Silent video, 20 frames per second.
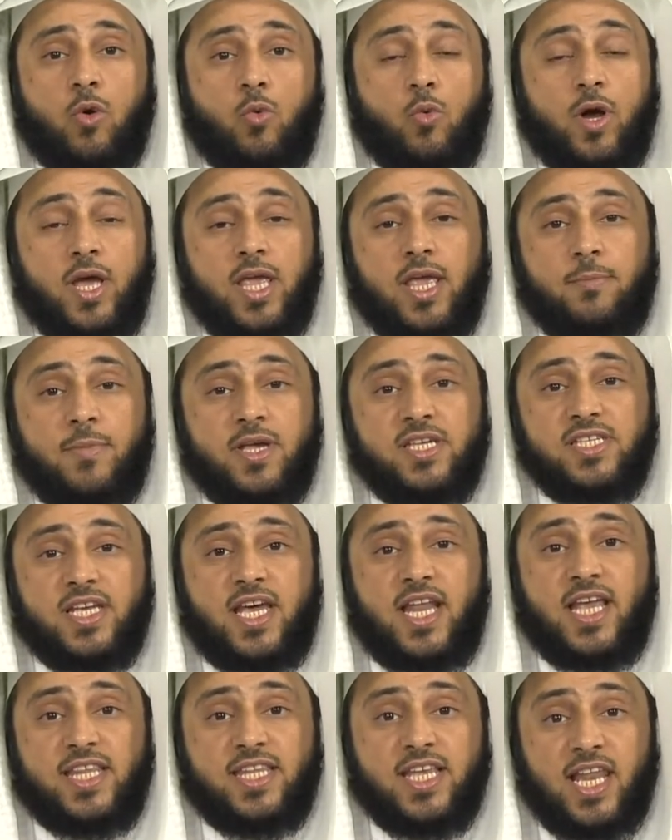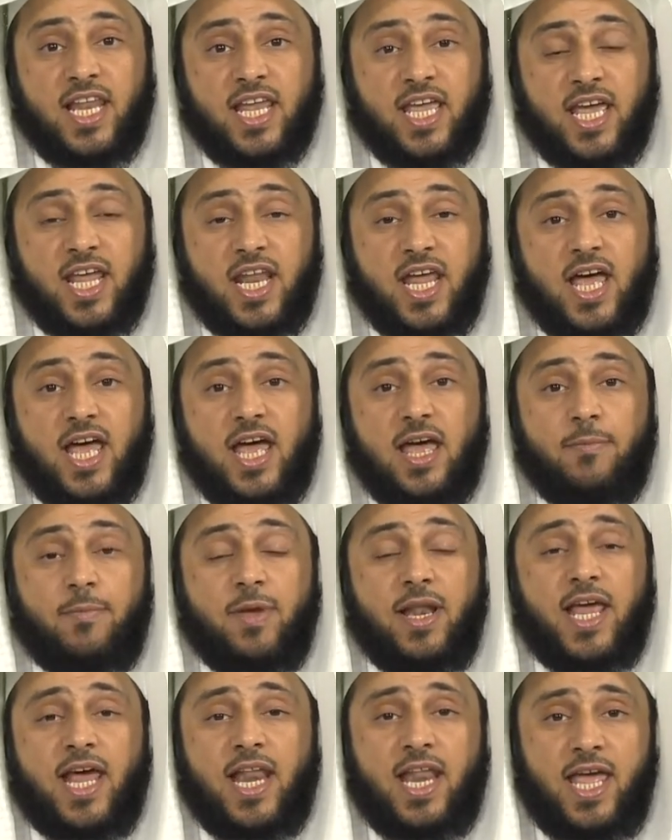وهي مساله القراءه
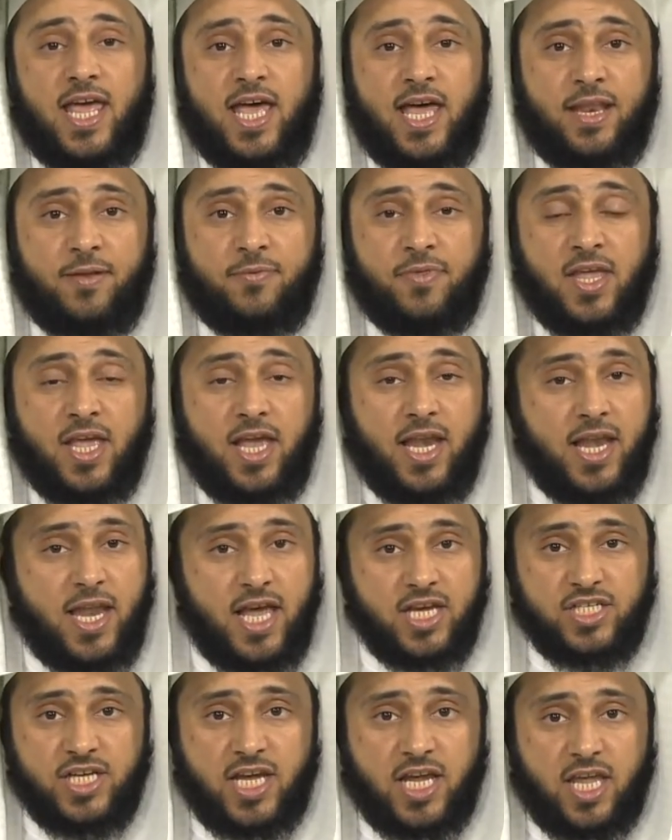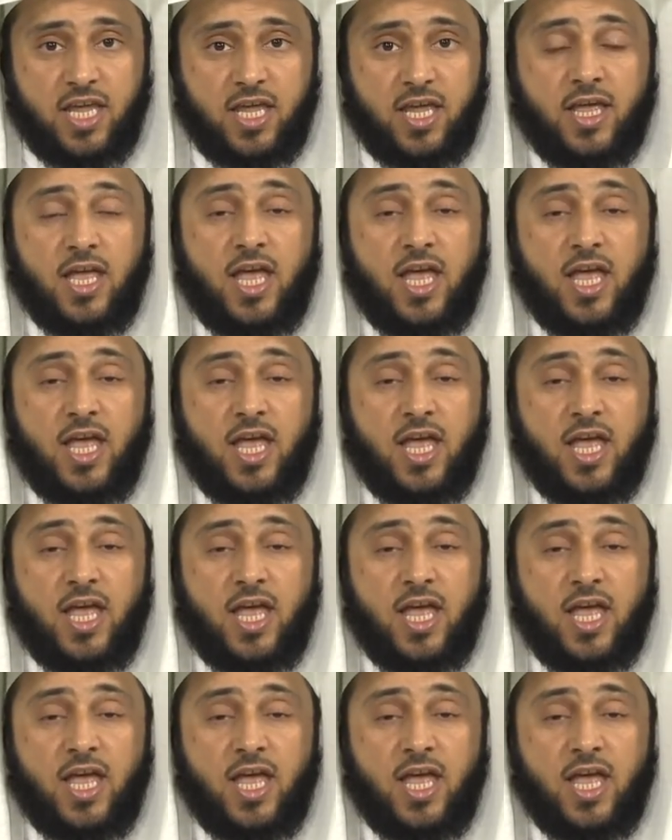بالالحان لا شك